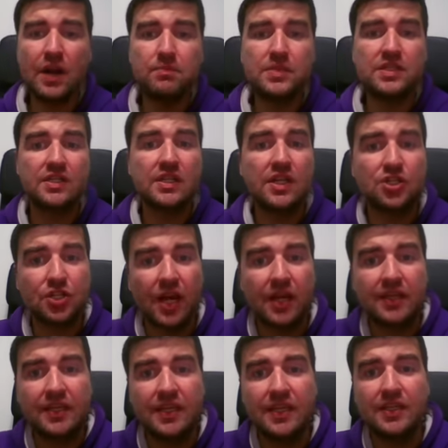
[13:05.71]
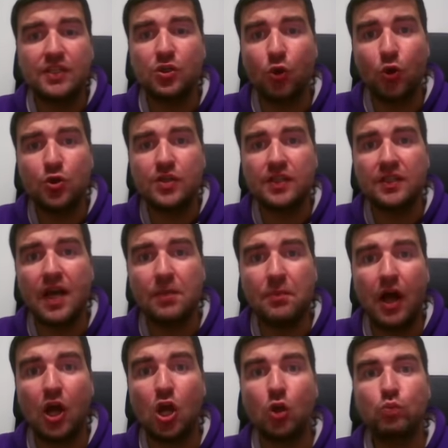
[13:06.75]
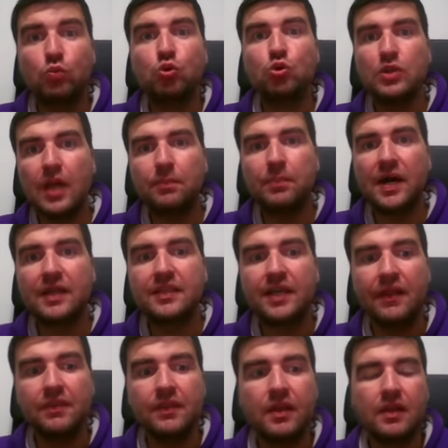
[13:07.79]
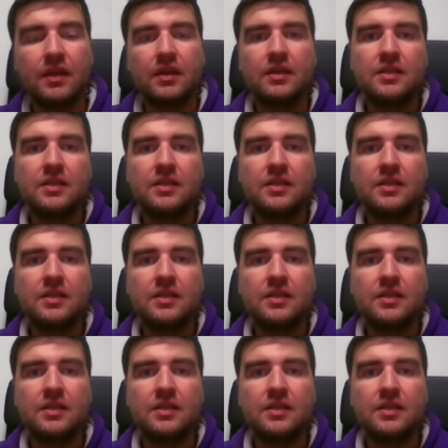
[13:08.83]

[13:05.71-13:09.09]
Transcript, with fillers: hamlesiyle şah G7 oynadı ama bunu yaparken